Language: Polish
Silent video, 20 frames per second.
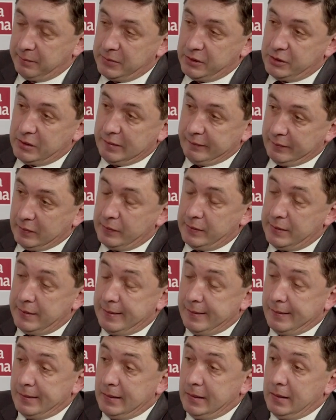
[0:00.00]
Armii Czerwonej.
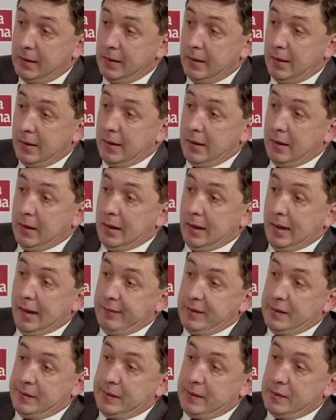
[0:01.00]

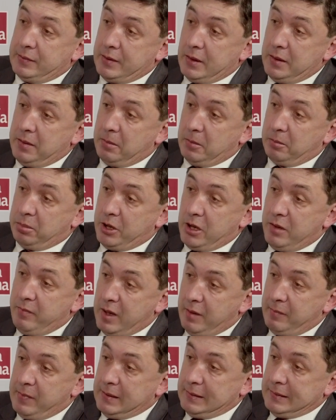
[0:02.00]
A więc jeżeli
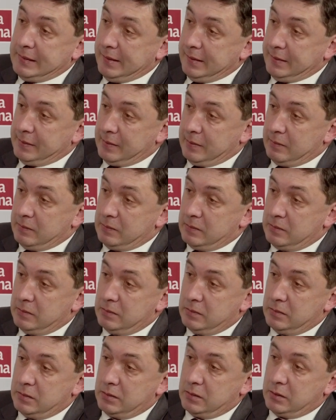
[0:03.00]
przyjmiemy tezę,
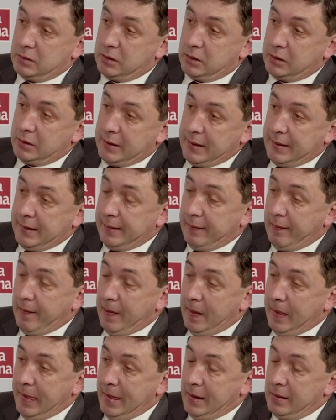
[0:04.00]
że
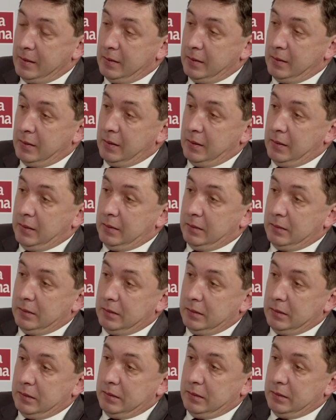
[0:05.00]

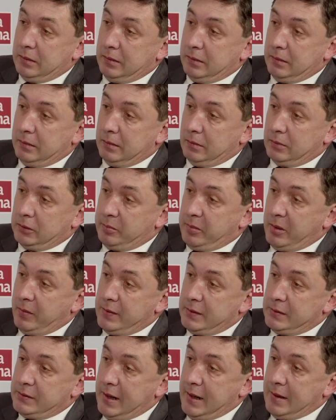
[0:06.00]
y,
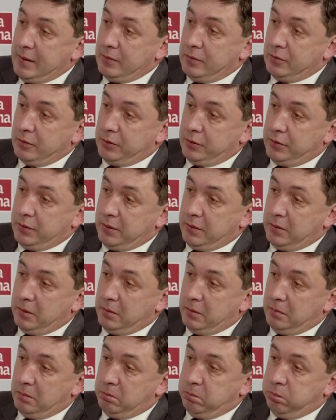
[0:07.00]
odpowiedzialność
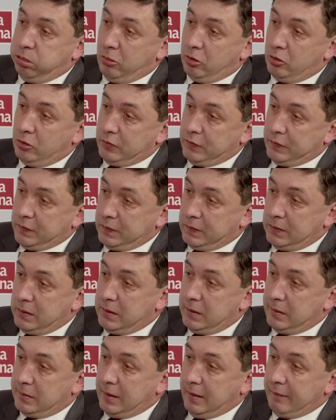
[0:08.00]

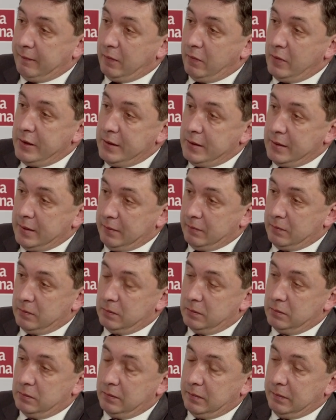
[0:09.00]
Polski za wojnę
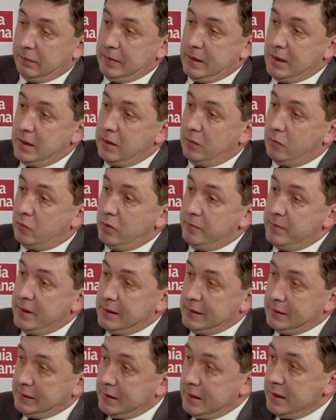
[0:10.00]
w jej
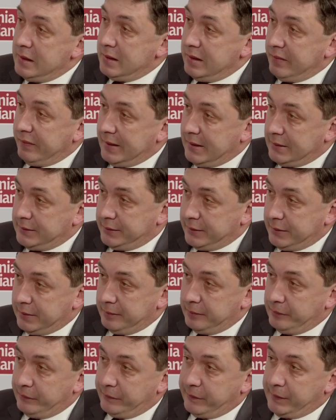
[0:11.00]
kulminacyjnej
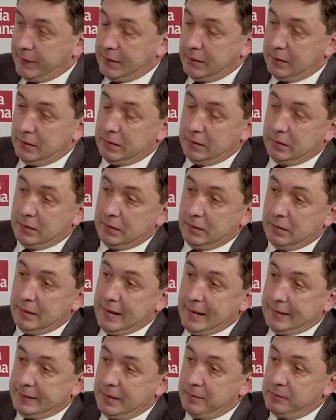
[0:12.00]
fazie y,
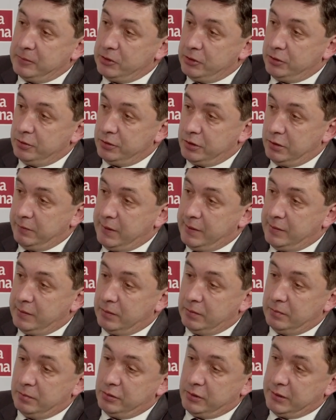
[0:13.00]
latem
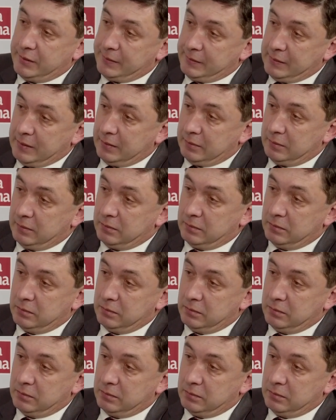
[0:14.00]
1920